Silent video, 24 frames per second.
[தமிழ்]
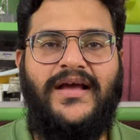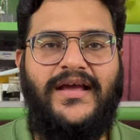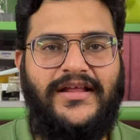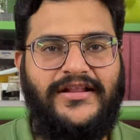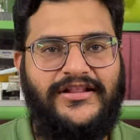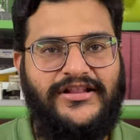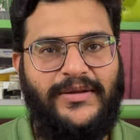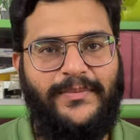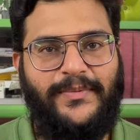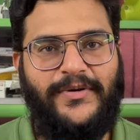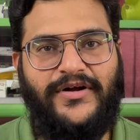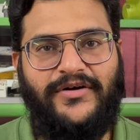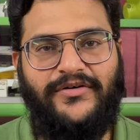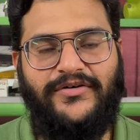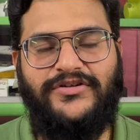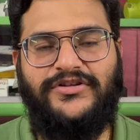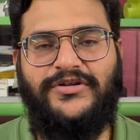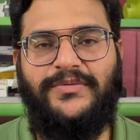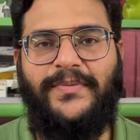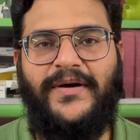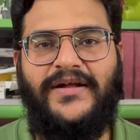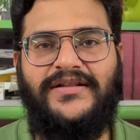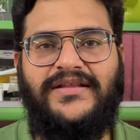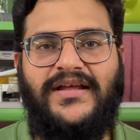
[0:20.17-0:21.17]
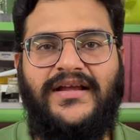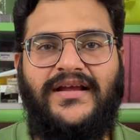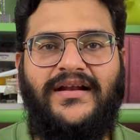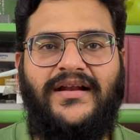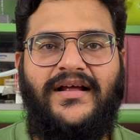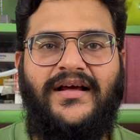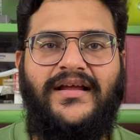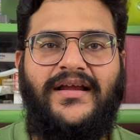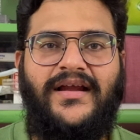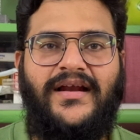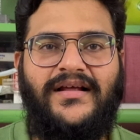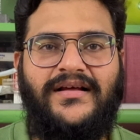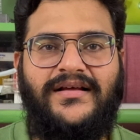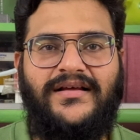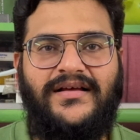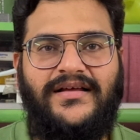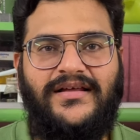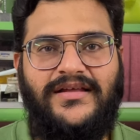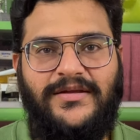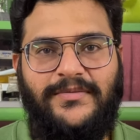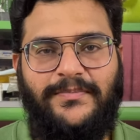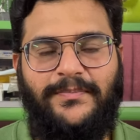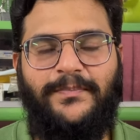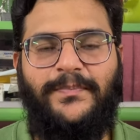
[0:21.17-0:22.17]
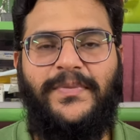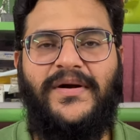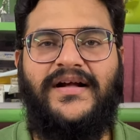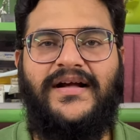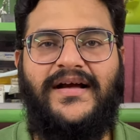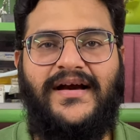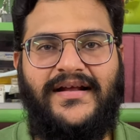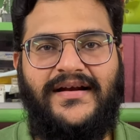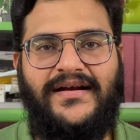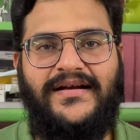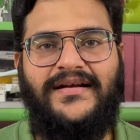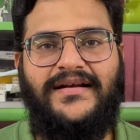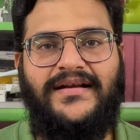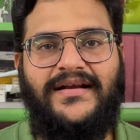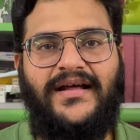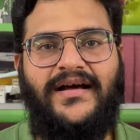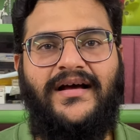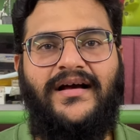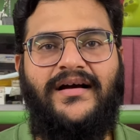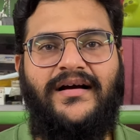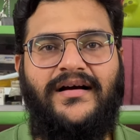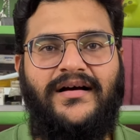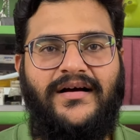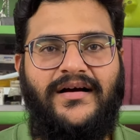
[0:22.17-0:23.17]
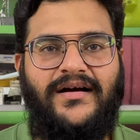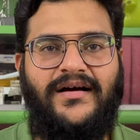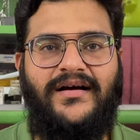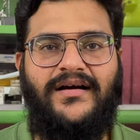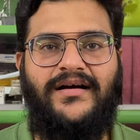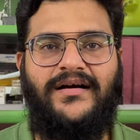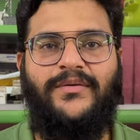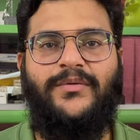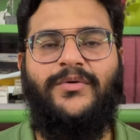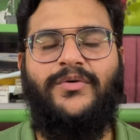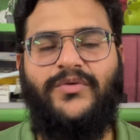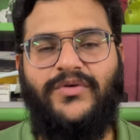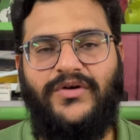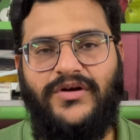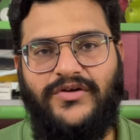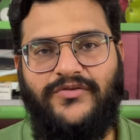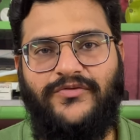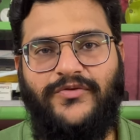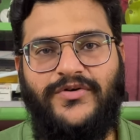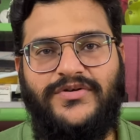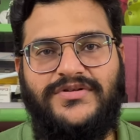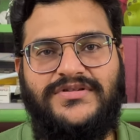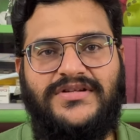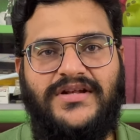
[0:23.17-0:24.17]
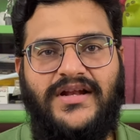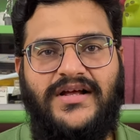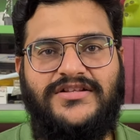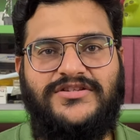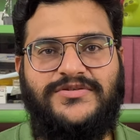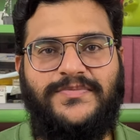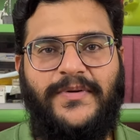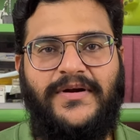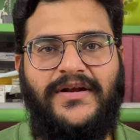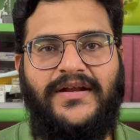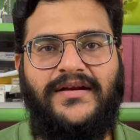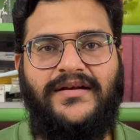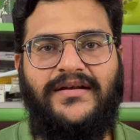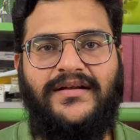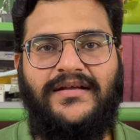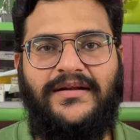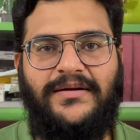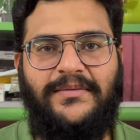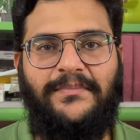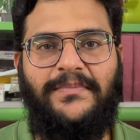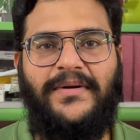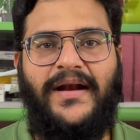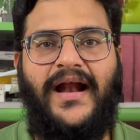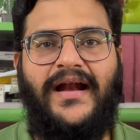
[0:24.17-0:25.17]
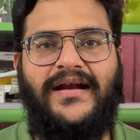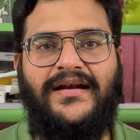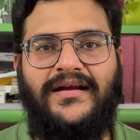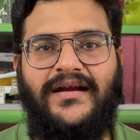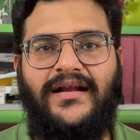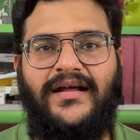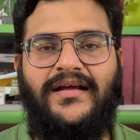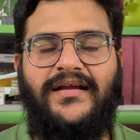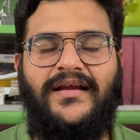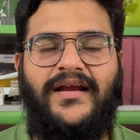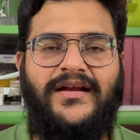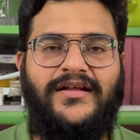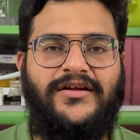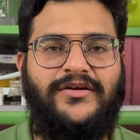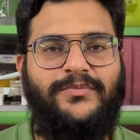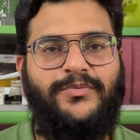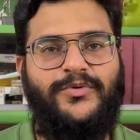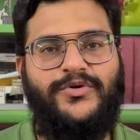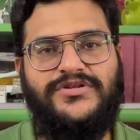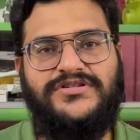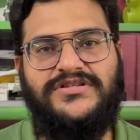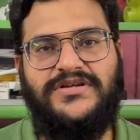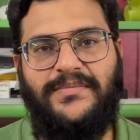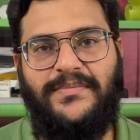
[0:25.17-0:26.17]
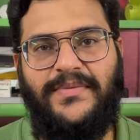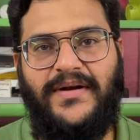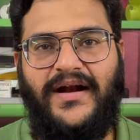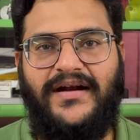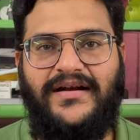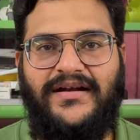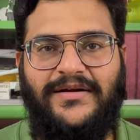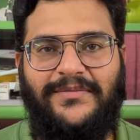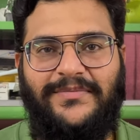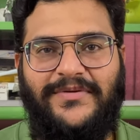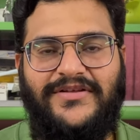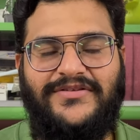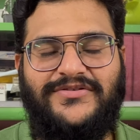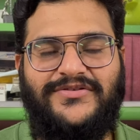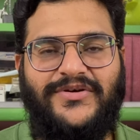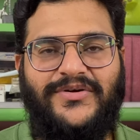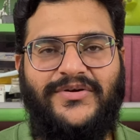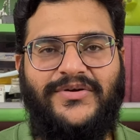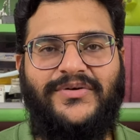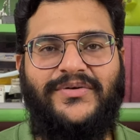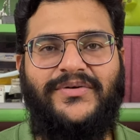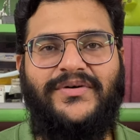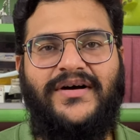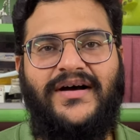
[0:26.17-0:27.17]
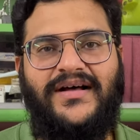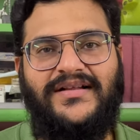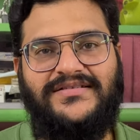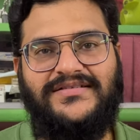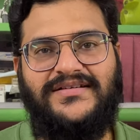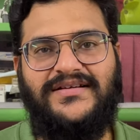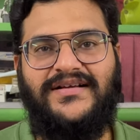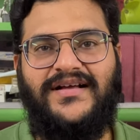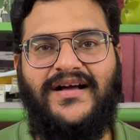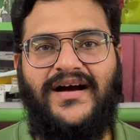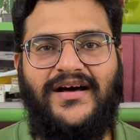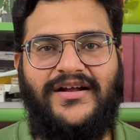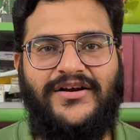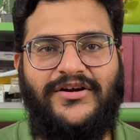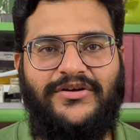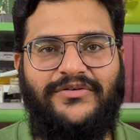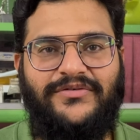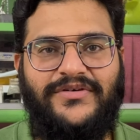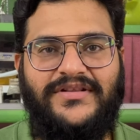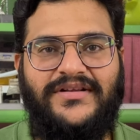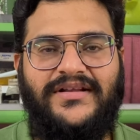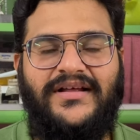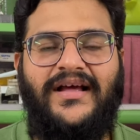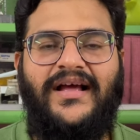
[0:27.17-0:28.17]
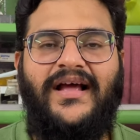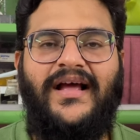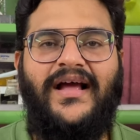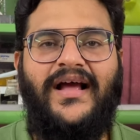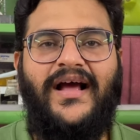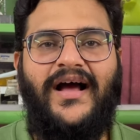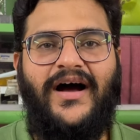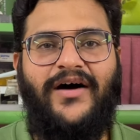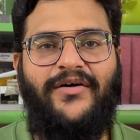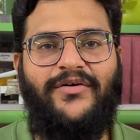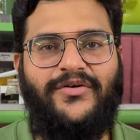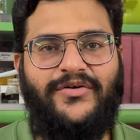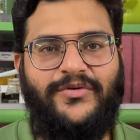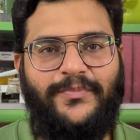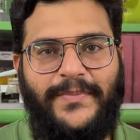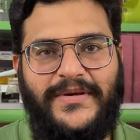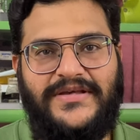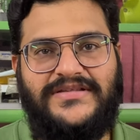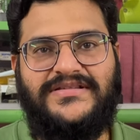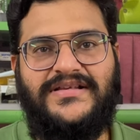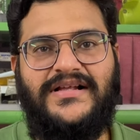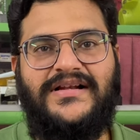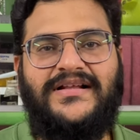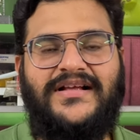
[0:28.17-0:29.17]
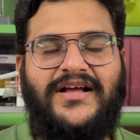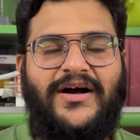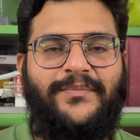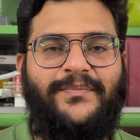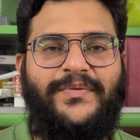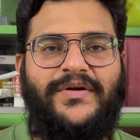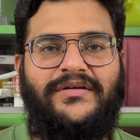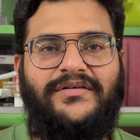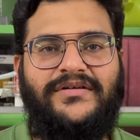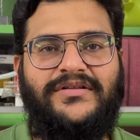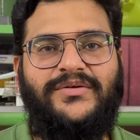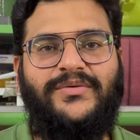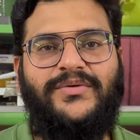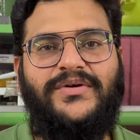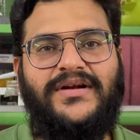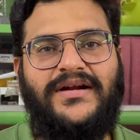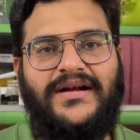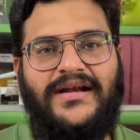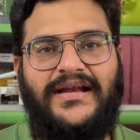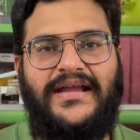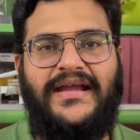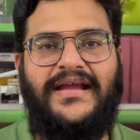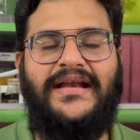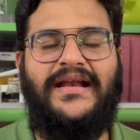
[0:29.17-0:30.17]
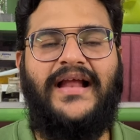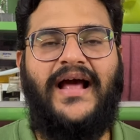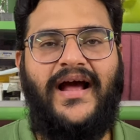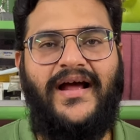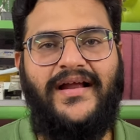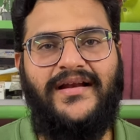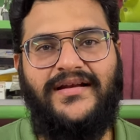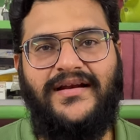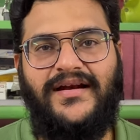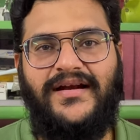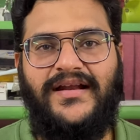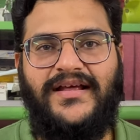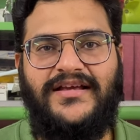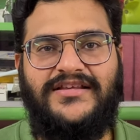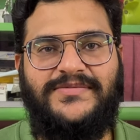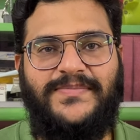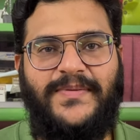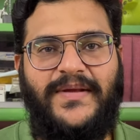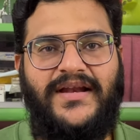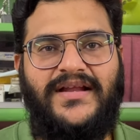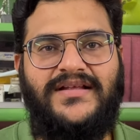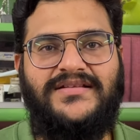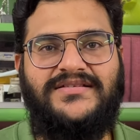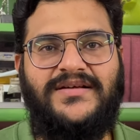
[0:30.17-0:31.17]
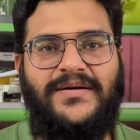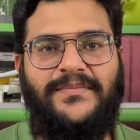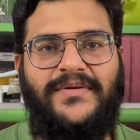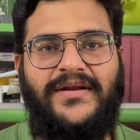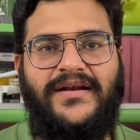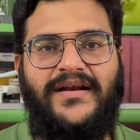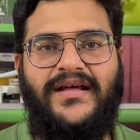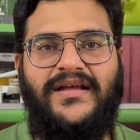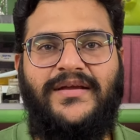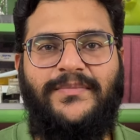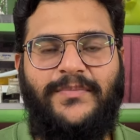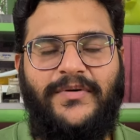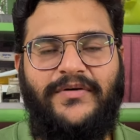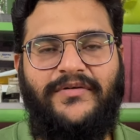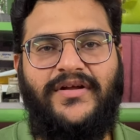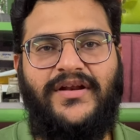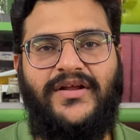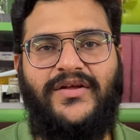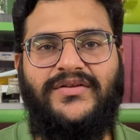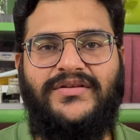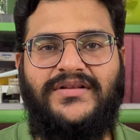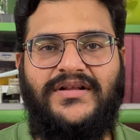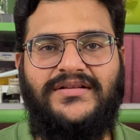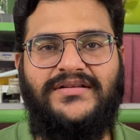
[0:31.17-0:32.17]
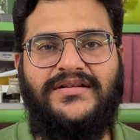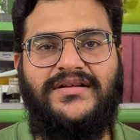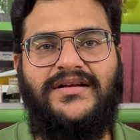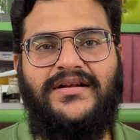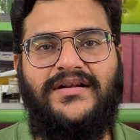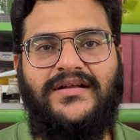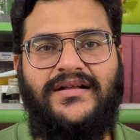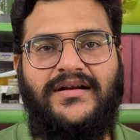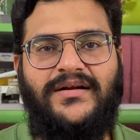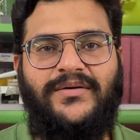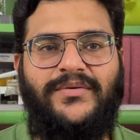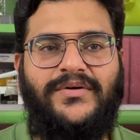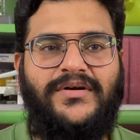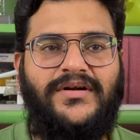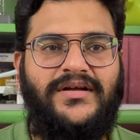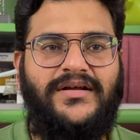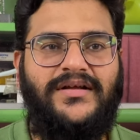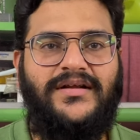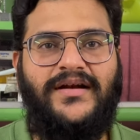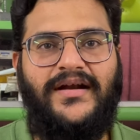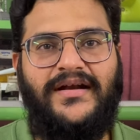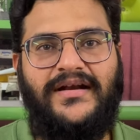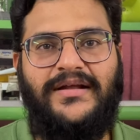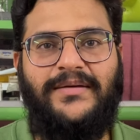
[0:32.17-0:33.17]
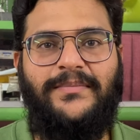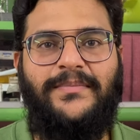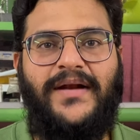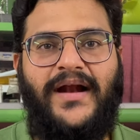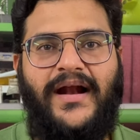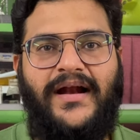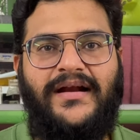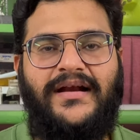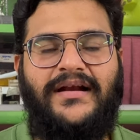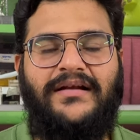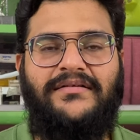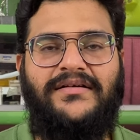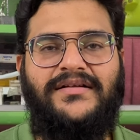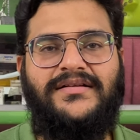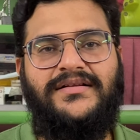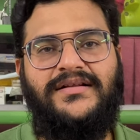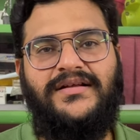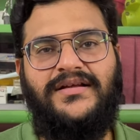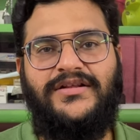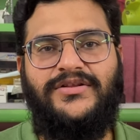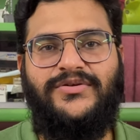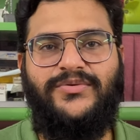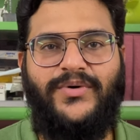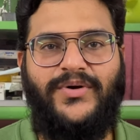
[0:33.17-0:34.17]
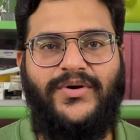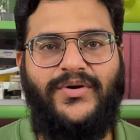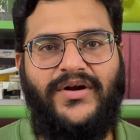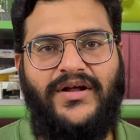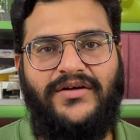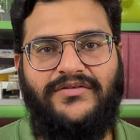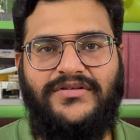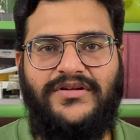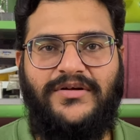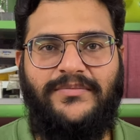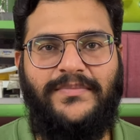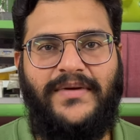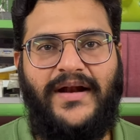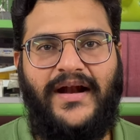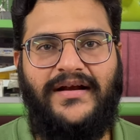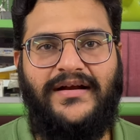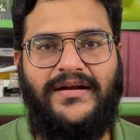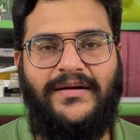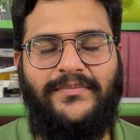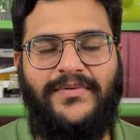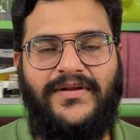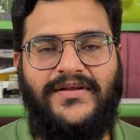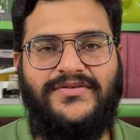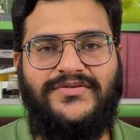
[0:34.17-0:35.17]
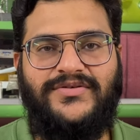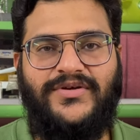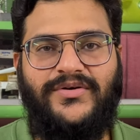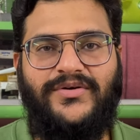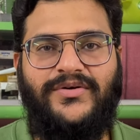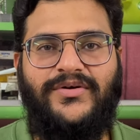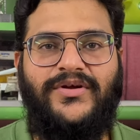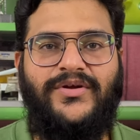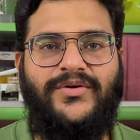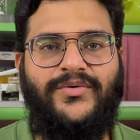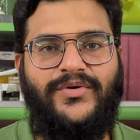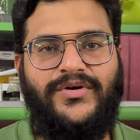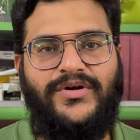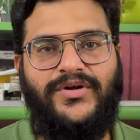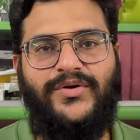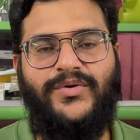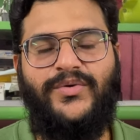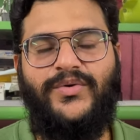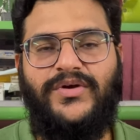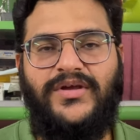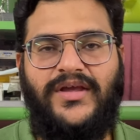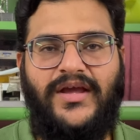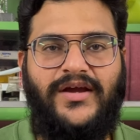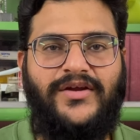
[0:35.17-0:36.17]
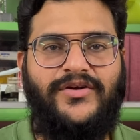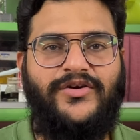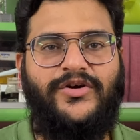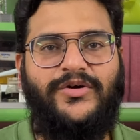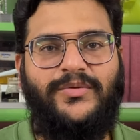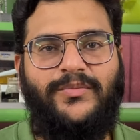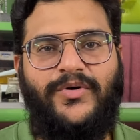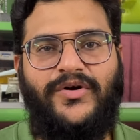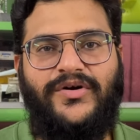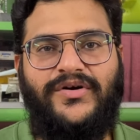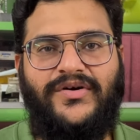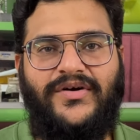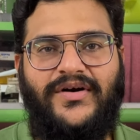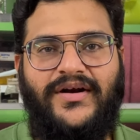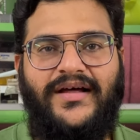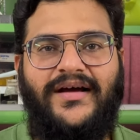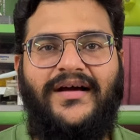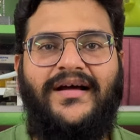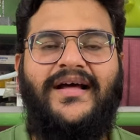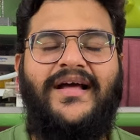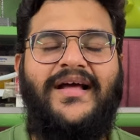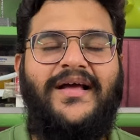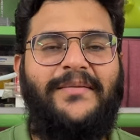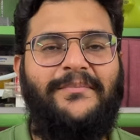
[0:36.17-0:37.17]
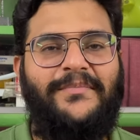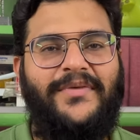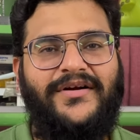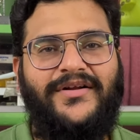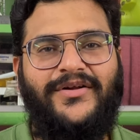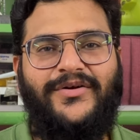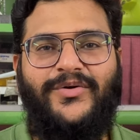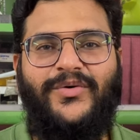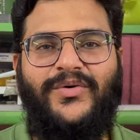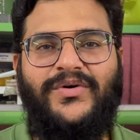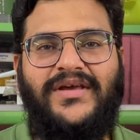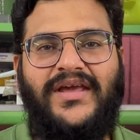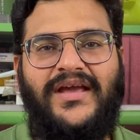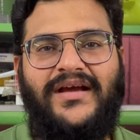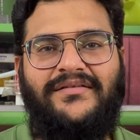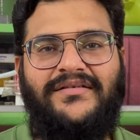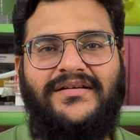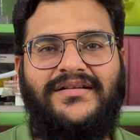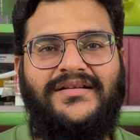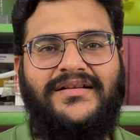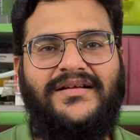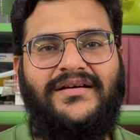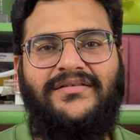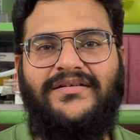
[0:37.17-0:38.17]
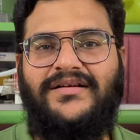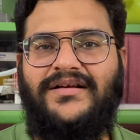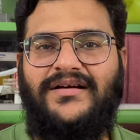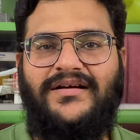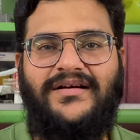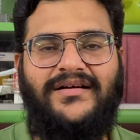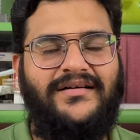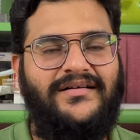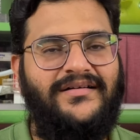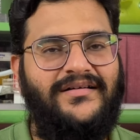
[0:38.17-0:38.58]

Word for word: இந்த பக்கம் வந்து பார்த்தீங்கன்னா எனக்கு இப்போ கரண்ட்டாக உங்களுக்கு ஃபோன்ஸ் லான்ச் பண்ணிகிட்டு இருக்கிற பிராண்டில் எனக்கு பிடிச்ச பிராண்ட் அப்படின்னு சொன்னோம் அதுக்கு காரணம் வந்து அவங்க பிக்சலுக்கு அப்புறம் வந்து ஒரு க்ளீன் ஆண்ட்ராய்டு எக்ஸ்பீரியன்ஸ் அப்படின்னா இப்போ வரைக்கும் தந்துட்டு இருக்கிற ஒரு ரெண்டு பிராண்டில் வந்து இது ஒரு ஒன் ஆஃப் த பிராண்ட் அப்படின்னு சொன்னோம் இன்னொன்று நோக்கியா இன்னொன்று மோட்ரோலா பட் நோக்கியா வந்து அவங்க